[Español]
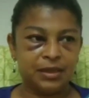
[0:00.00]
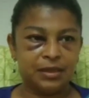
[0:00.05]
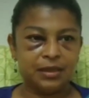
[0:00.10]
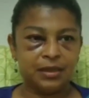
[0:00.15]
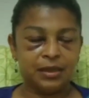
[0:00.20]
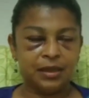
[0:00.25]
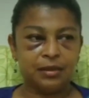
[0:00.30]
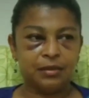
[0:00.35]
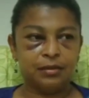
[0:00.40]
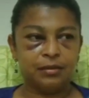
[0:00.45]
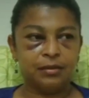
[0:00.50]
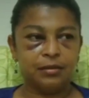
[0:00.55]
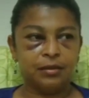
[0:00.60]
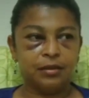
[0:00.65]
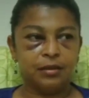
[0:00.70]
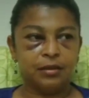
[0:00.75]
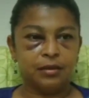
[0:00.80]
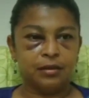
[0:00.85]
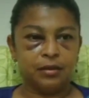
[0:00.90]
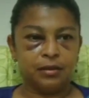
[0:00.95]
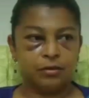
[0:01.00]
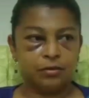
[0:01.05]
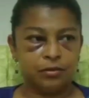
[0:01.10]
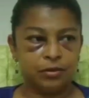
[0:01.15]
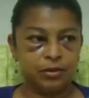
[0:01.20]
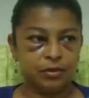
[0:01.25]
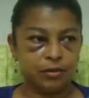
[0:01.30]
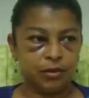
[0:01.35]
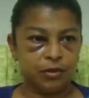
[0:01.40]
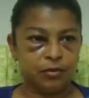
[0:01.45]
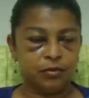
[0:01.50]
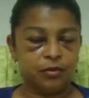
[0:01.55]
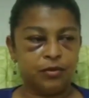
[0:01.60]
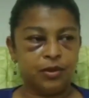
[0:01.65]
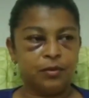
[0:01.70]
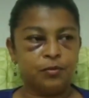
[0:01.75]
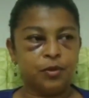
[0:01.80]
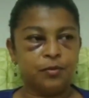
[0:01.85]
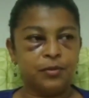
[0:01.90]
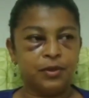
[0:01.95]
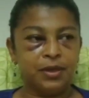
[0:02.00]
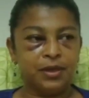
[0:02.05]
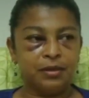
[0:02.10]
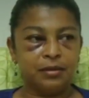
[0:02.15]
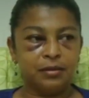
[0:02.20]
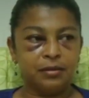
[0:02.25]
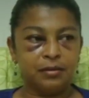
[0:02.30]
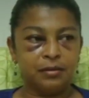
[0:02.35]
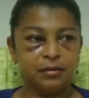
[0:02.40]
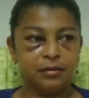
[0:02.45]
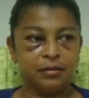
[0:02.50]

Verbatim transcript: a sangrar, entonces cuando yo llamo a mi hija,